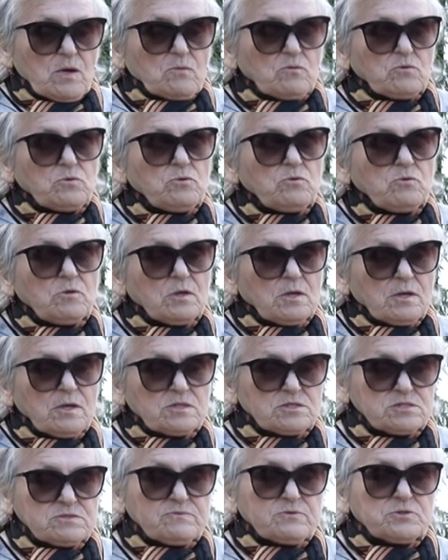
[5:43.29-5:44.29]
У нее,
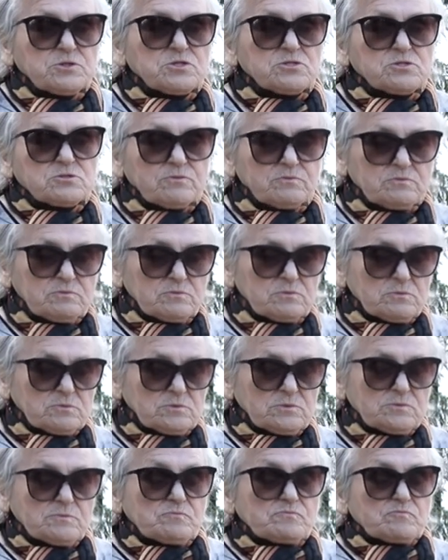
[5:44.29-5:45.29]
оказывается,
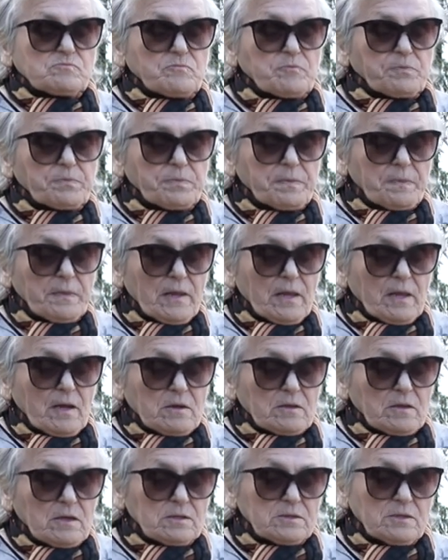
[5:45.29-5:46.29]
ну,
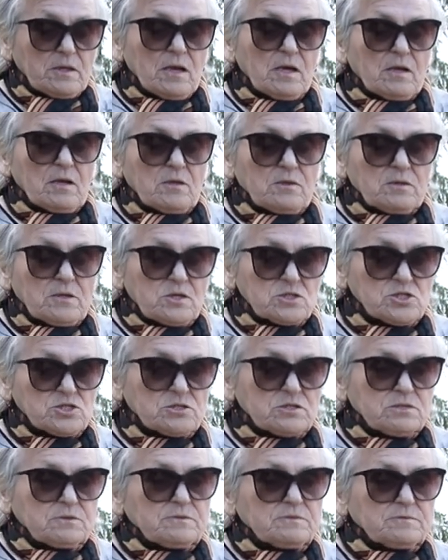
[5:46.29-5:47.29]
когда
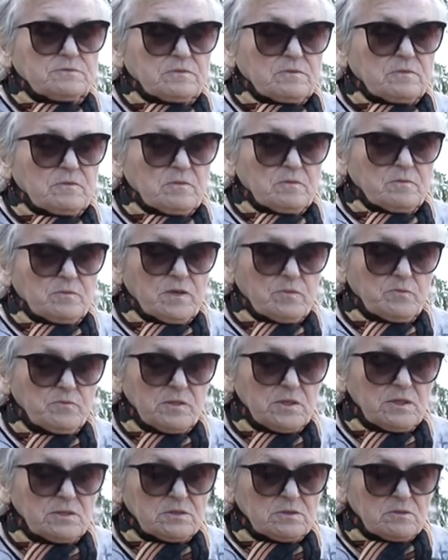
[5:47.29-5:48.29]
наши
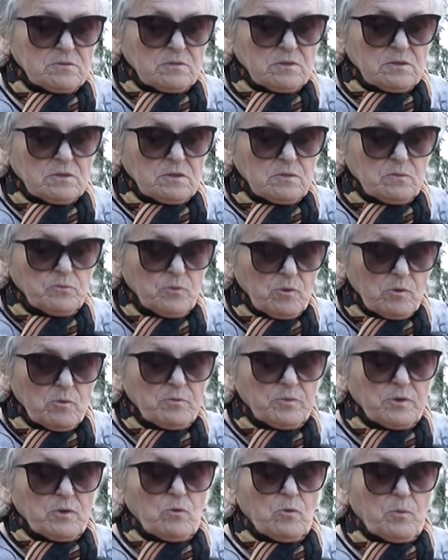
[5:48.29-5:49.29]
бомбили, э,
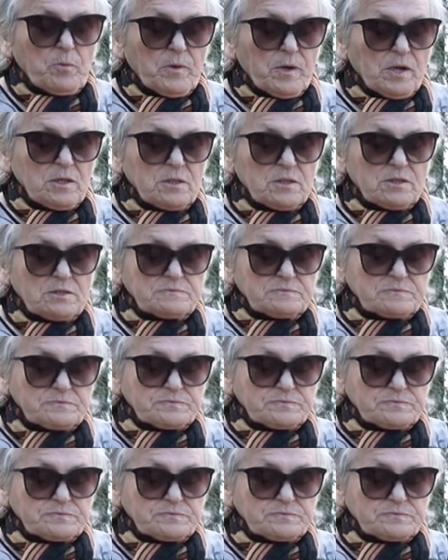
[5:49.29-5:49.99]
бомба упала